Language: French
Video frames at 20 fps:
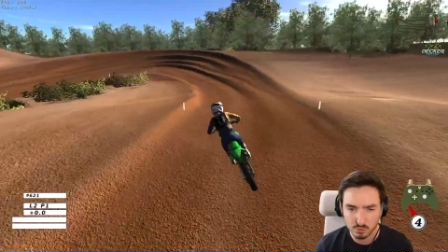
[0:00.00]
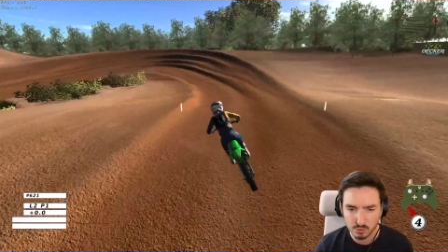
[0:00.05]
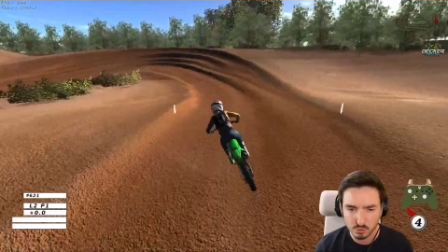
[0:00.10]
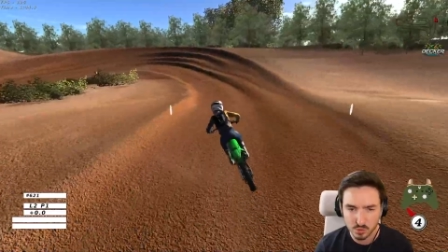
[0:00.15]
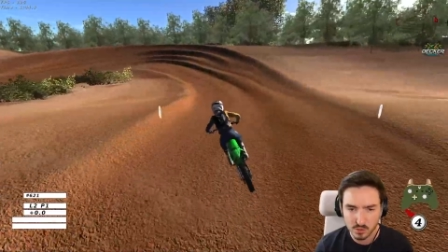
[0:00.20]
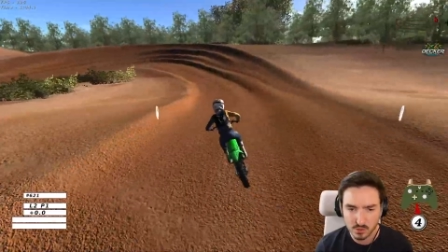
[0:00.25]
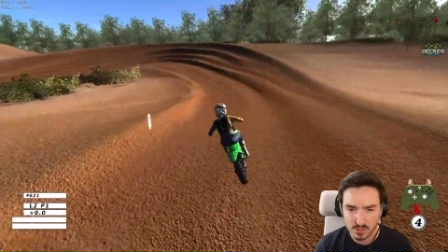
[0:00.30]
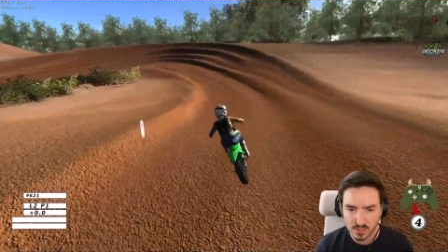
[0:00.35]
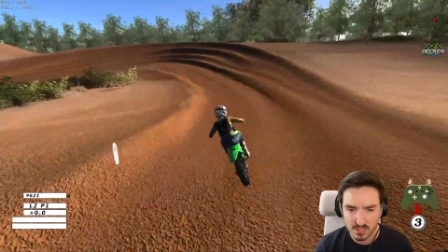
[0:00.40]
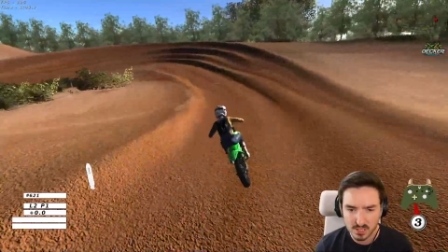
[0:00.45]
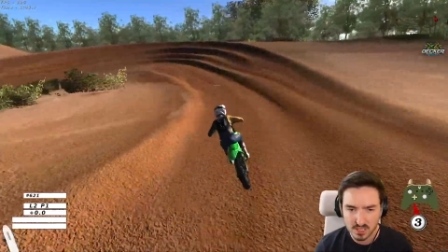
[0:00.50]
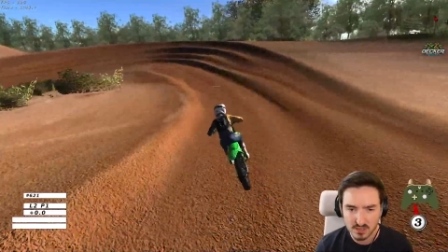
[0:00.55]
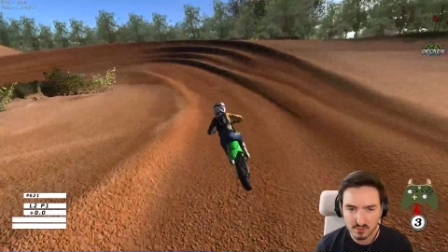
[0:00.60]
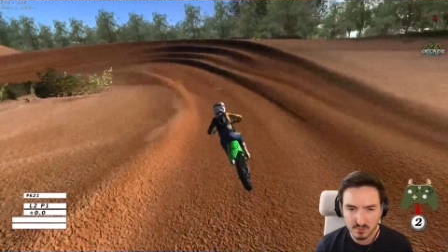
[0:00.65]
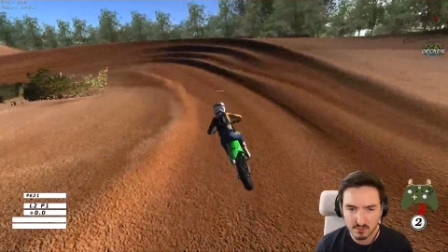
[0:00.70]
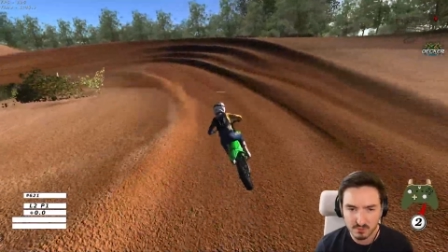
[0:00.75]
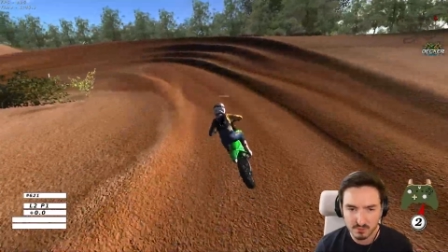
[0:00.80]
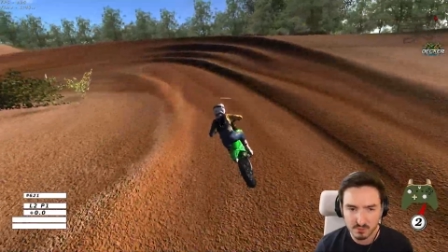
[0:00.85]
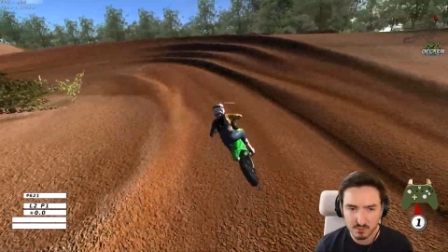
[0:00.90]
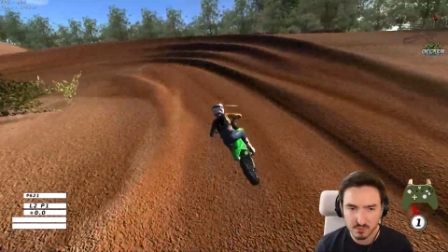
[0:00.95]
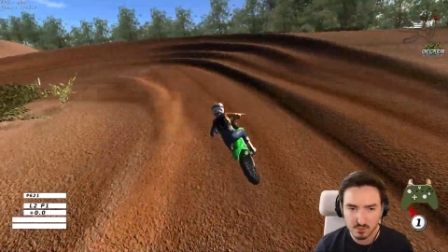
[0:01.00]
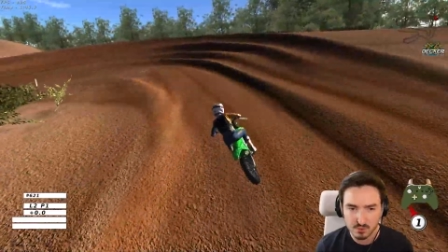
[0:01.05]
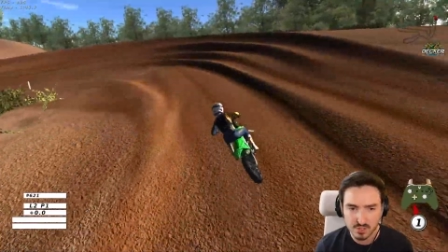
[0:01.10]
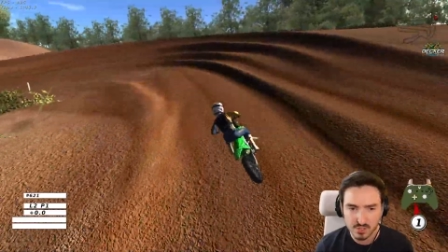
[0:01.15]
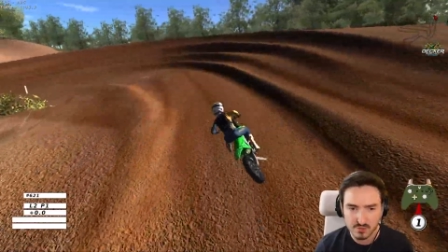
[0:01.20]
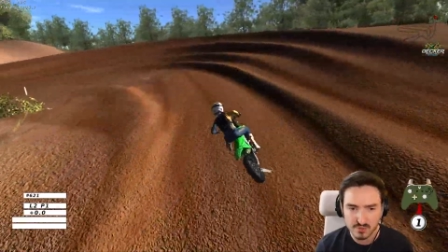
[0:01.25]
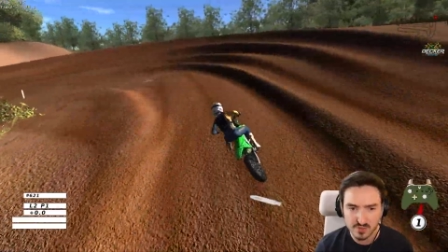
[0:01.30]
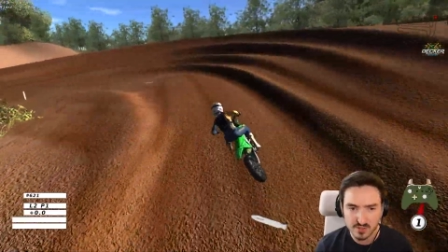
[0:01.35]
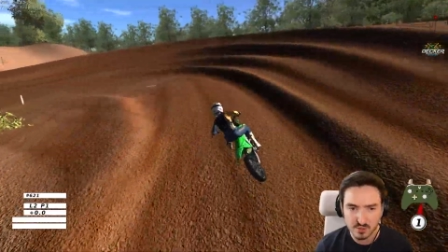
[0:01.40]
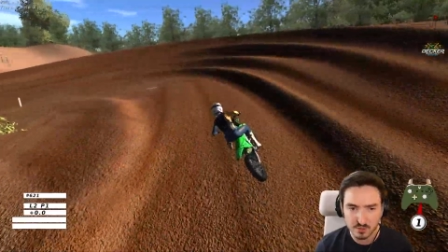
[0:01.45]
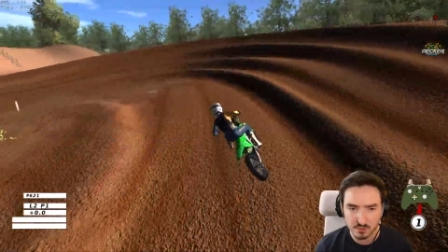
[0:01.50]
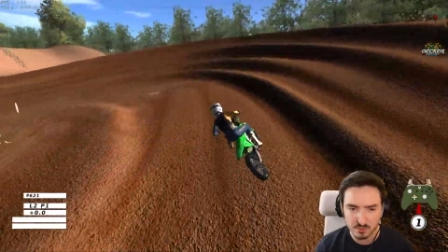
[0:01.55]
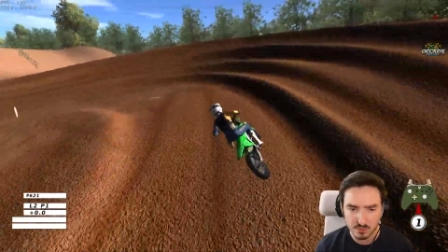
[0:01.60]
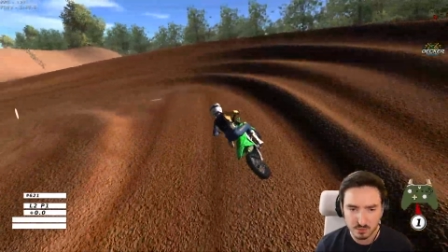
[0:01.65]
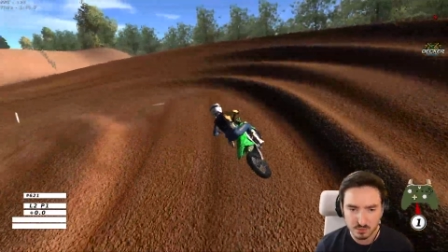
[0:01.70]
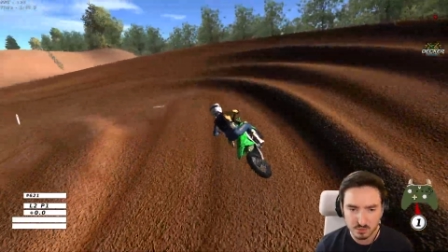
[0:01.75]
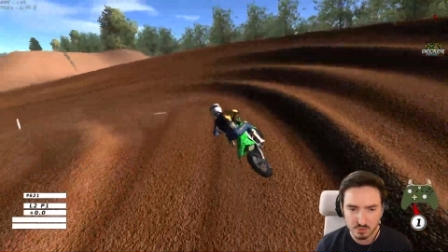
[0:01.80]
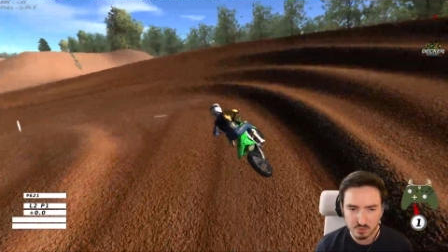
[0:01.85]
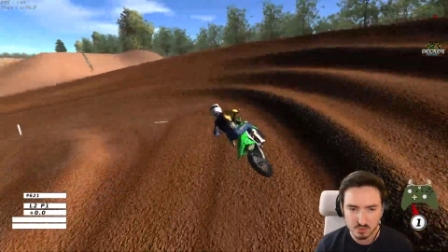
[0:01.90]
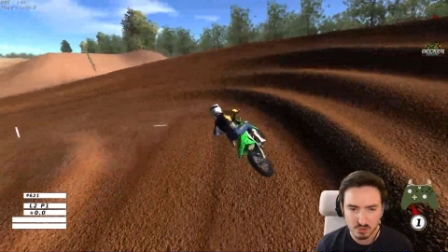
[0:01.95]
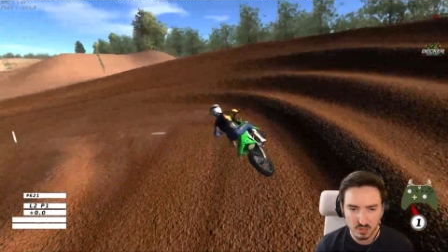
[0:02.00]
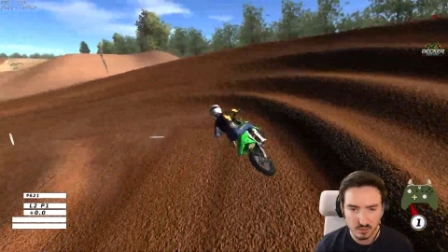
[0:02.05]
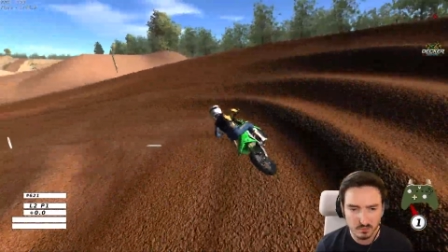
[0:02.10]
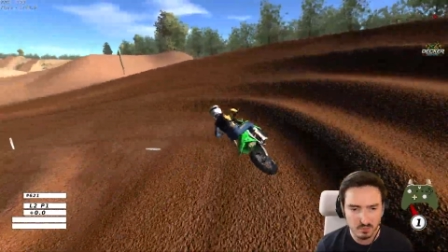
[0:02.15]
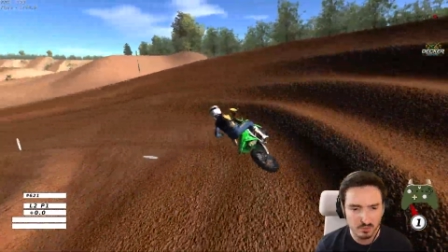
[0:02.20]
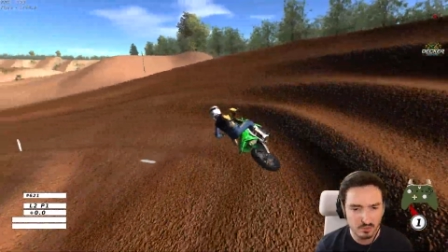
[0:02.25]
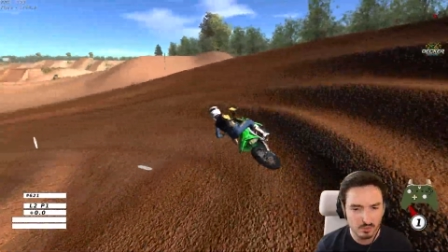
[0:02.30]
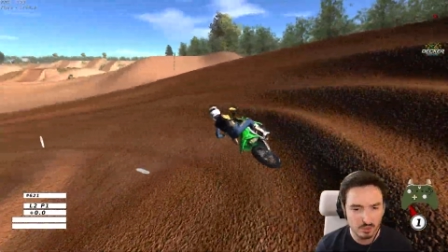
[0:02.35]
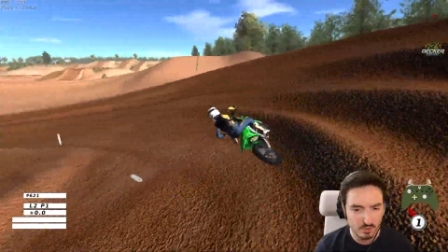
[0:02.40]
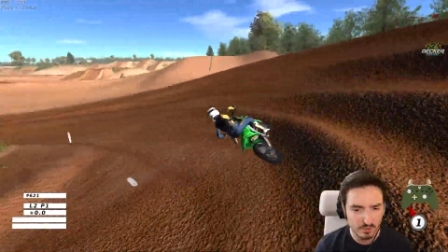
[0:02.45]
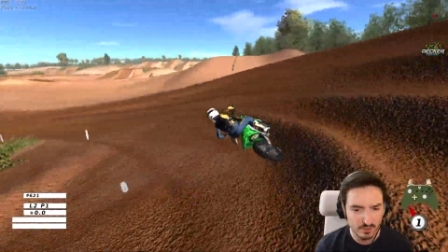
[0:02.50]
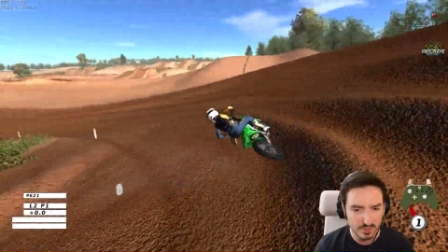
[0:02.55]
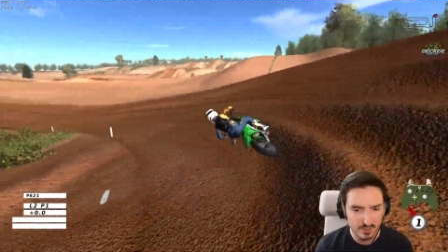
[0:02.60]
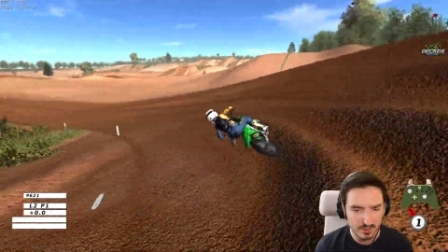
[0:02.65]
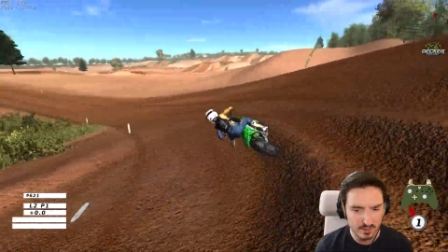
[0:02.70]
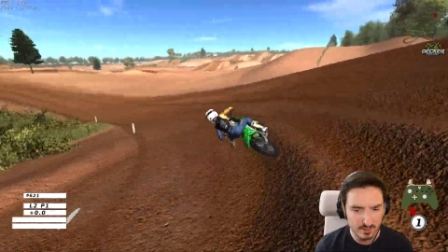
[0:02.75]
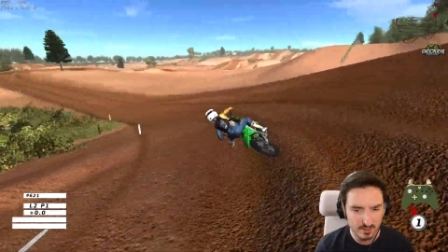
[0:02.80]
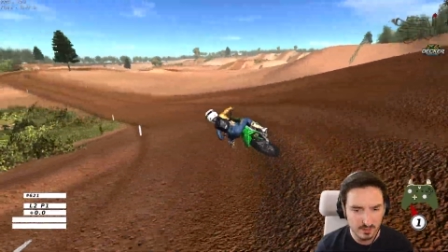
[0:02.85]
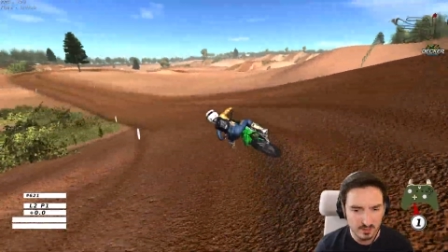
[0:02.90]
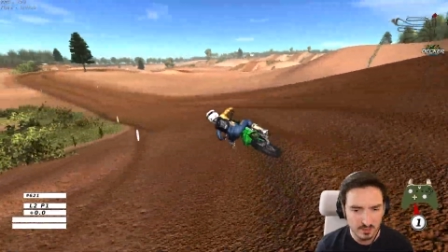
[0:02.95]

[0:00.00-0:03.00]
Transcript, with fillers: Je crois qu'on a déjà vu une de ses vidéos. J'aurais pu le nom en tête.